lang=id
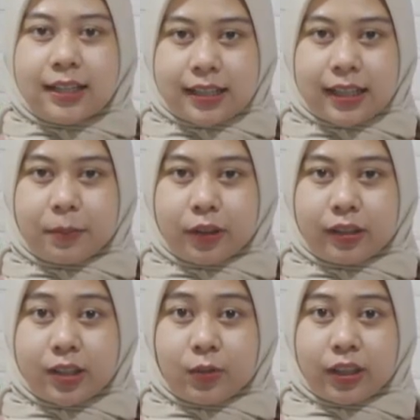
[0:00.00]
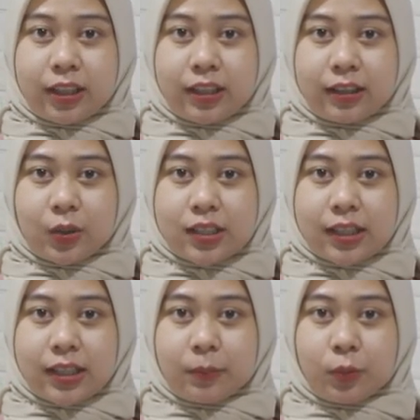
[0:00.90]
Selebritis Twitter
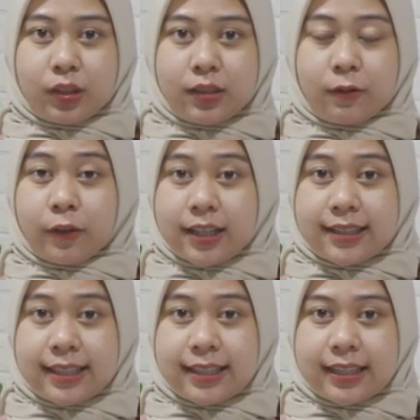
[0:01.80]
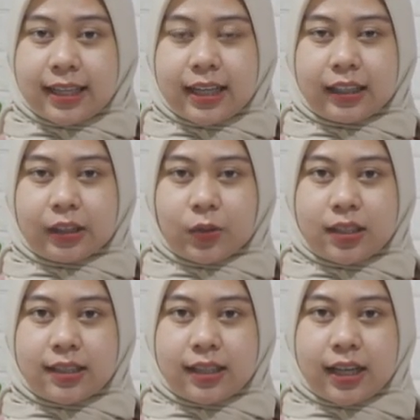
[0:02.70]
atau seleb tweet Francisca atau
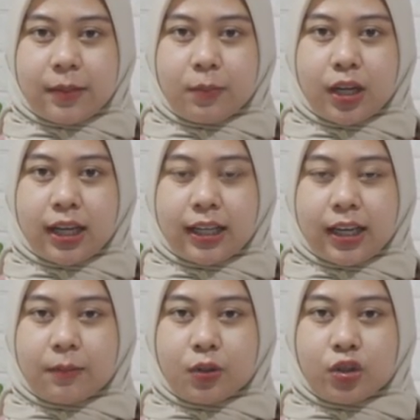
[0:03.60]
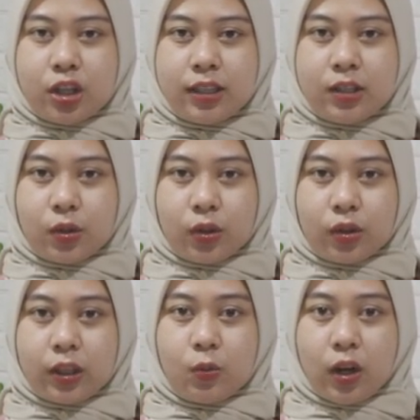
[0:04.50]
Siskae belakangan menjadi
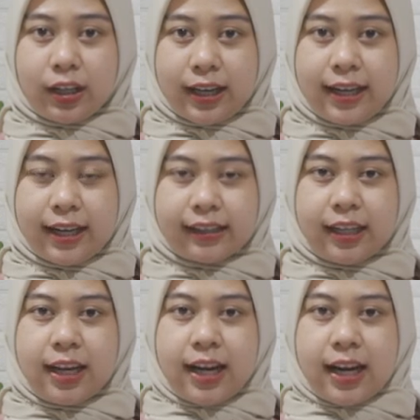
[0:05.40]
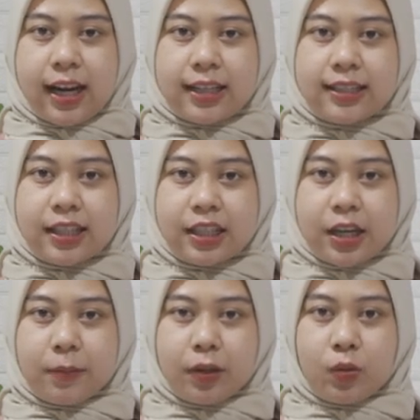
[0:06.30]
sorotan warganet.
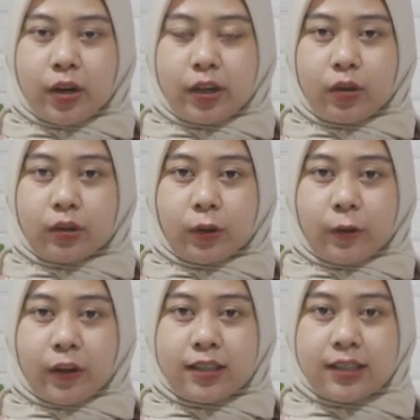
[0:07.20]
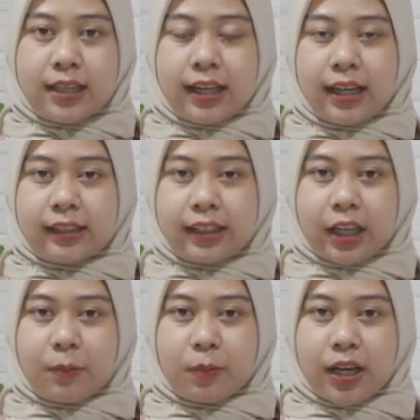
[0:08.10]
Aksinya menuai kontroversi
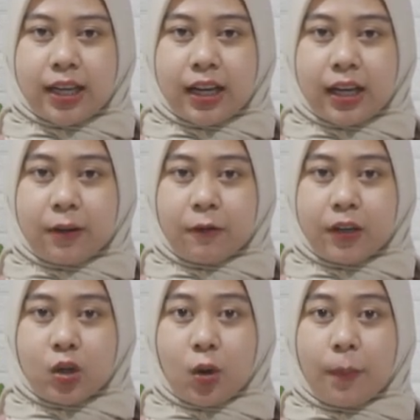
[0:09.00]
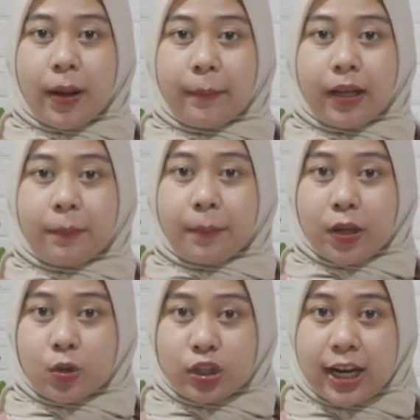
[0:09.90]
lantaran menayangkan video pamer
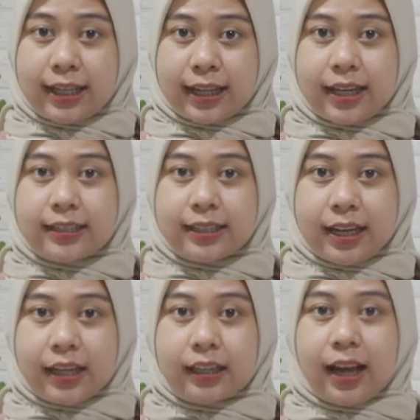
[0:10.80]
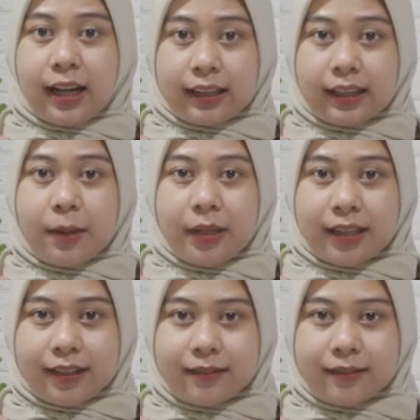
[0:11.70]
payudara dan alat kelamin.